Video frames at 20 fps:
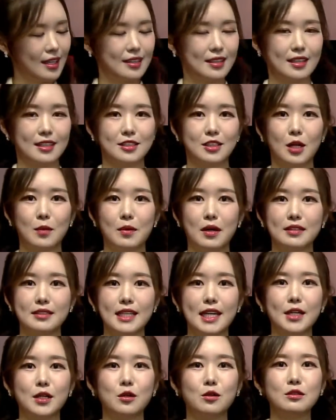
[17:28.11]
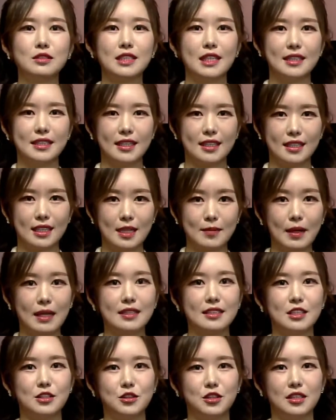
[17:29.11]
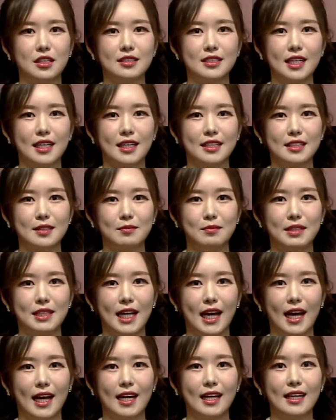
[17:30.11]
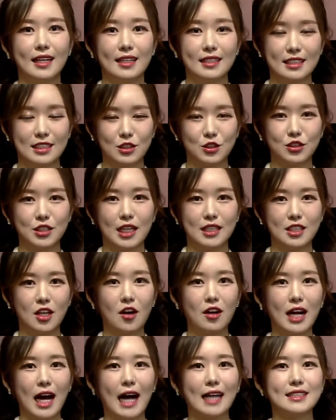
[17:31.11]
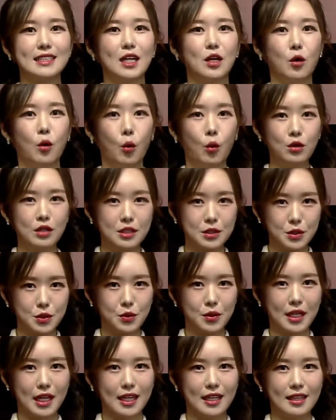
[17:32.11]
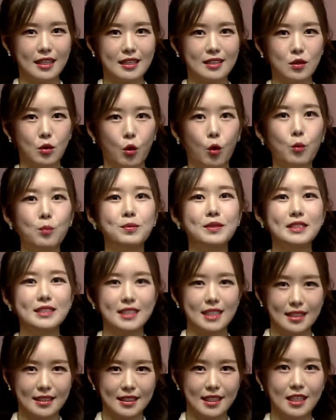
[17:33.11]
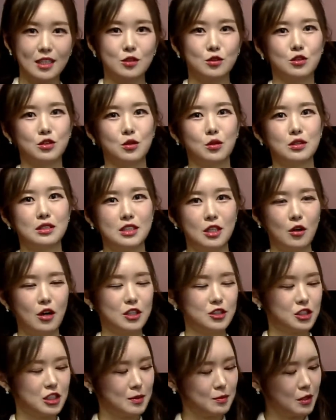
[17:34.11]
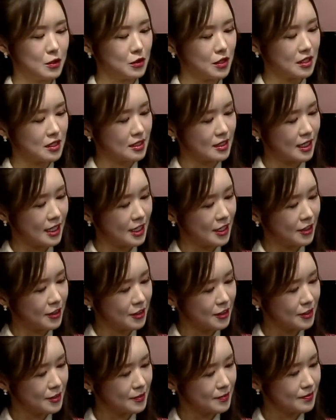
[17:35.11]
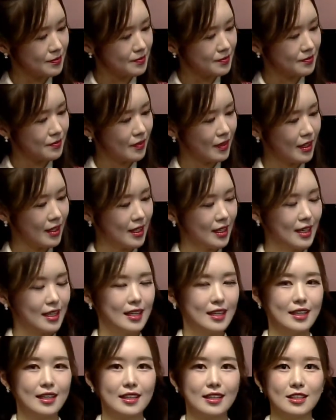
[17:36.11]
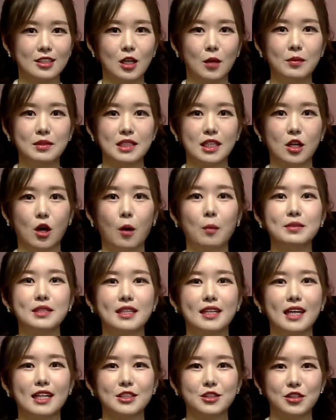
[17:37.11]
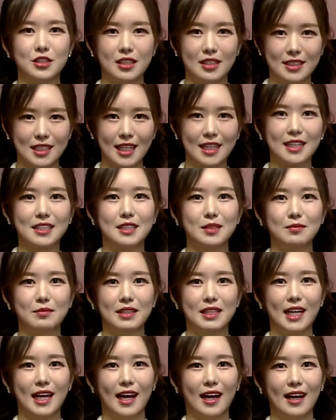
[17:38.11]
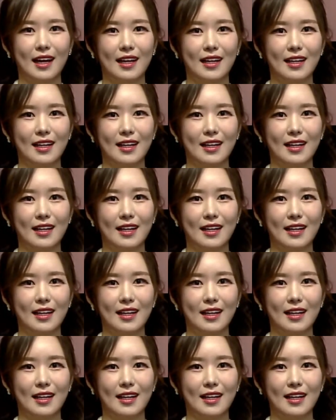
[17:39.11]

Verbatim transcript: 네, 그러면 새로운 채팅을 만들 수 있는 창이 뜹니다. 그 중에서 가장 오른쪽에 있는 오픈 채팅 누르고 들어와 주시면 되는데요. 그럼 이제 검색할 수 있는 창이 뜹니다.